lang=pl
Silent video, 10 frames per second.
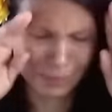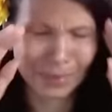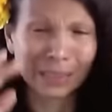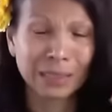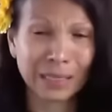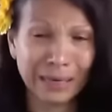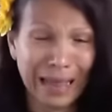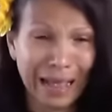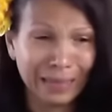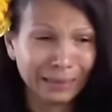Ta
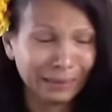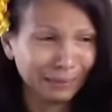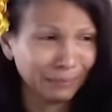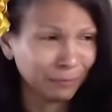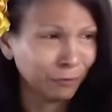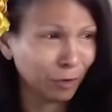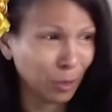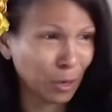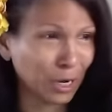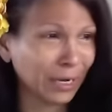podłoga cała była
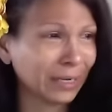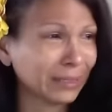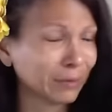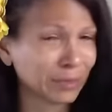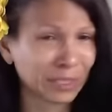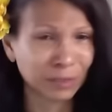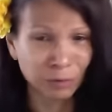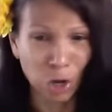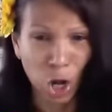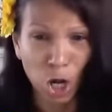ze szkła,
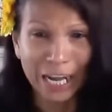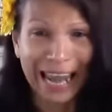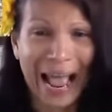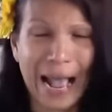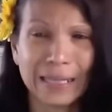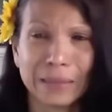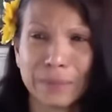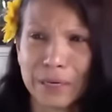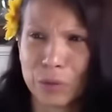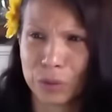
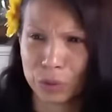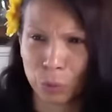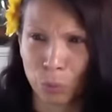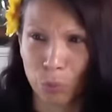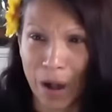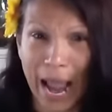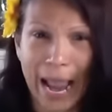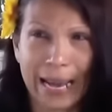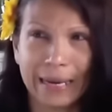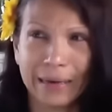ale była
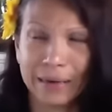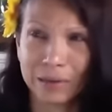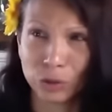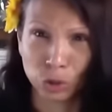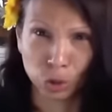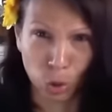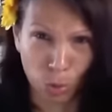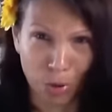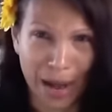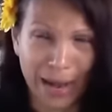jasna,
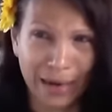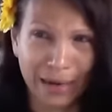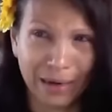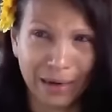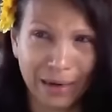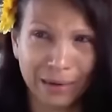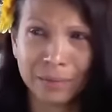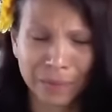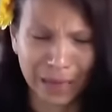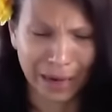bardzo jasna.
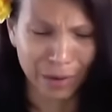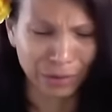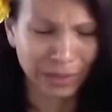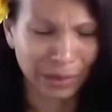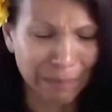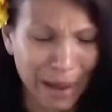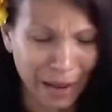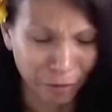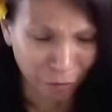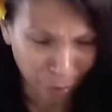I
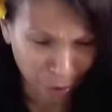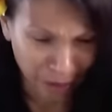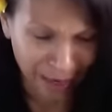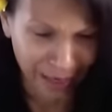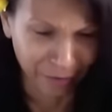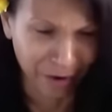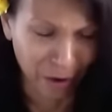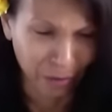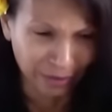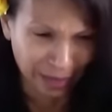byłam na swoich
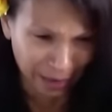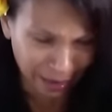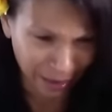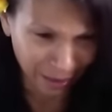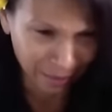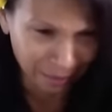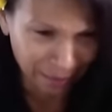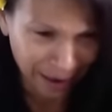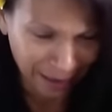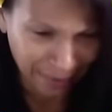rękach i kolanach
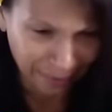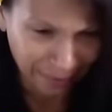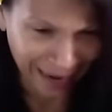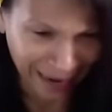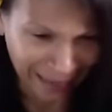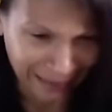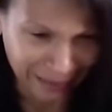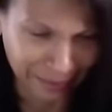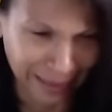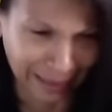i nie mogłam
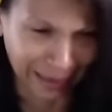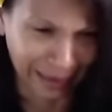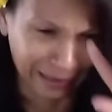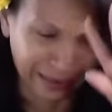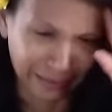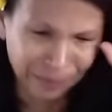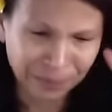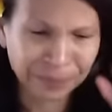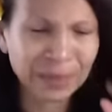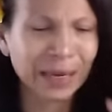wstać, ponieważ